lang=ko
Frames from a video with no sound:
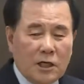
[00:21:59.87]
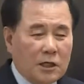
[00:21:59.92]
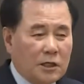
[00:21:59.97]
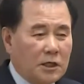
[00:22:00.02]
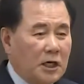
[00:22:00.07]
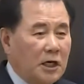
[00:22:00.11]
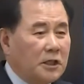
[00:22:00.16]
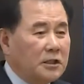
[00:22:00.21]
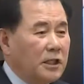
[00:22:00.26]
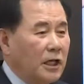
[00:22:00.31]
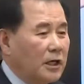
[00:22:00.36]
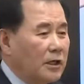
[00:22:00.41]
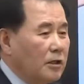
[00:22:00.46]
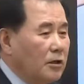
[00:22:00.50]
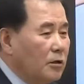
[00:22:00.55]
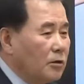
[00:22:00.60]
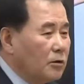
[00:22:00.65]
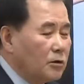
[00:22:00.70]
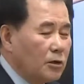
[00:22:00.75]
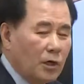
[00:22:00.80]

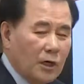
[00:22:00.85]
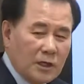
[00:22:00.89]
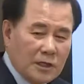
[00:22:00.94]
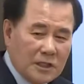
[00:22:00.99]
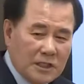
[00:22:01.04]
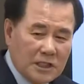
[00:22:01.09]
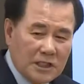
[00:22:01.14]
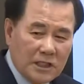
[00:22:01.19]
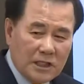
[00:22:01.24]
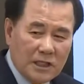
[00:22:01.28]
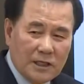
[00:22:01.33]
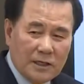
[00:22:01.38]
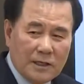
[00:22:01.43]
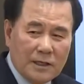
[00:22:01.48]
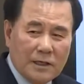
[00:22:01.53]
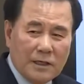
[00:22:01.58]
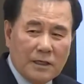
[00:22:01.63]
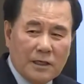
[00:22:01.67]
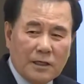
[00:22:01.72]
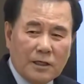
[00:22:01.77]
계단은 어떠한지
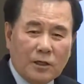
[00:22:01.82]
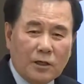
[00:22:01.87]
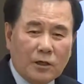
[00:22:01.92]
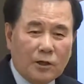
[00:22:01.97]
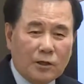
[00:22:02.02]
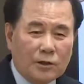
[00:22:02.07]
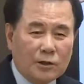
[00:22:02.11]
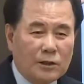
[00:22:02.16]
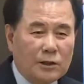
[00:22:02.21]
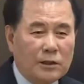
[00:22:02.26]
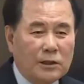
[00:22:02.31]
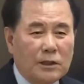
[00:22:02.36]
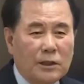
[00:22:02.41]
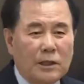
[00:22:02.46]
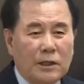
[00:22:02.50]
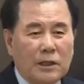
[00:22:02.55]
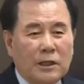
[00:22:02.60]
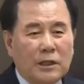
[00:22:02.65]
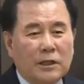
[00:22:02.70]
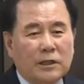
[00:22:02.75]
이런 것들
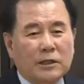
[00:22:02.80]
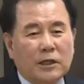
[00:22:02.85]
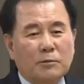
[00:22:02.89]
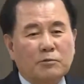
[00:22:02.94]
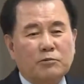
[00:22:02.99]
이게